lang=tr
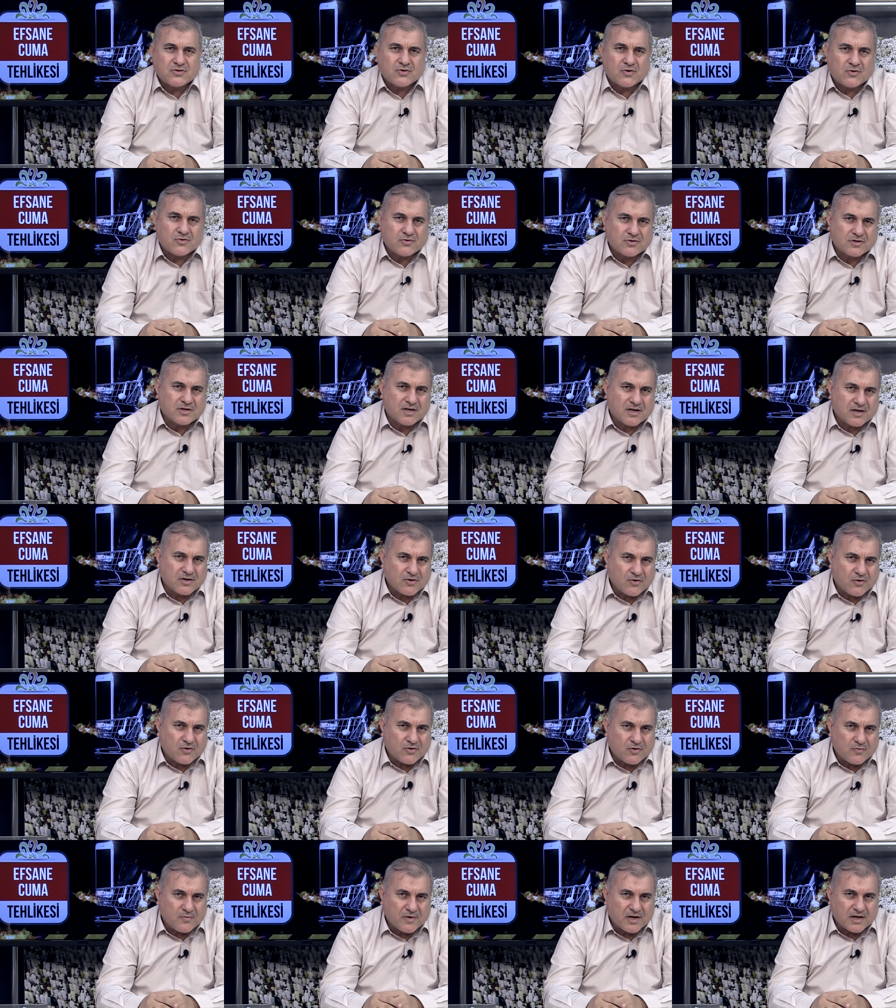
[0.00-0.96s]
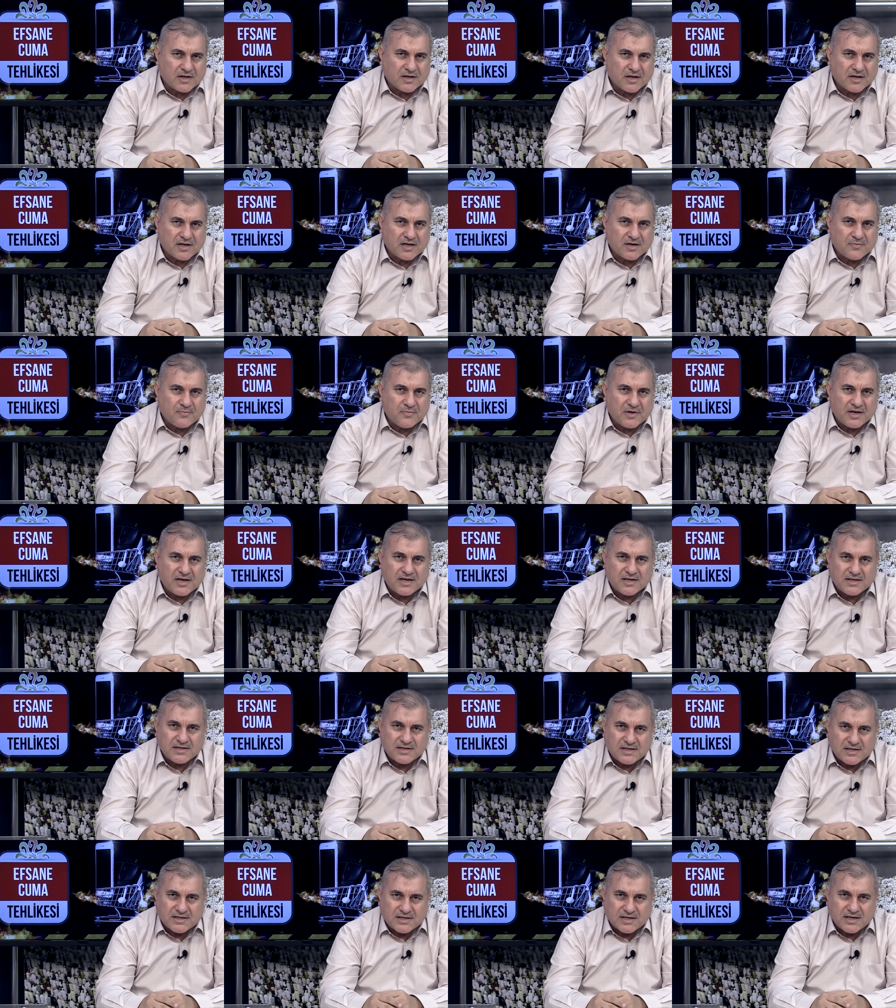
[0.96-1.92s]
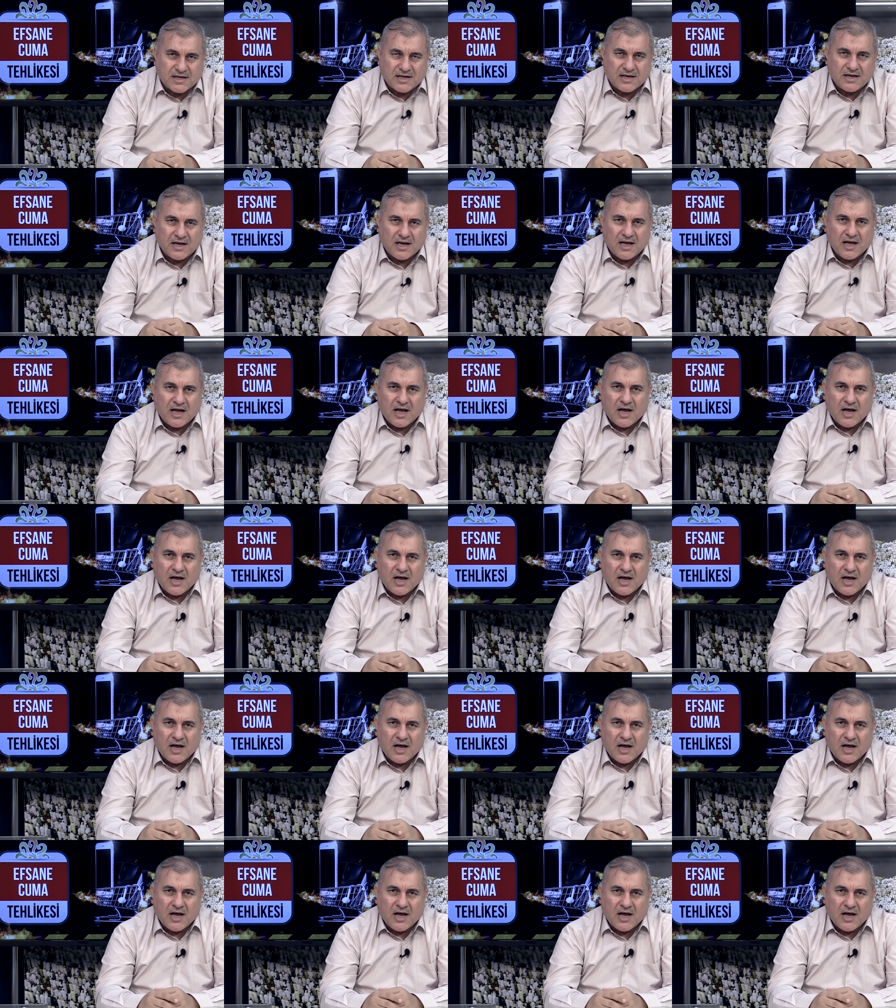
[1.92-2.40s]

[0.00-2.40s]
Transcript: sonuçları görülmektedir. Birincisi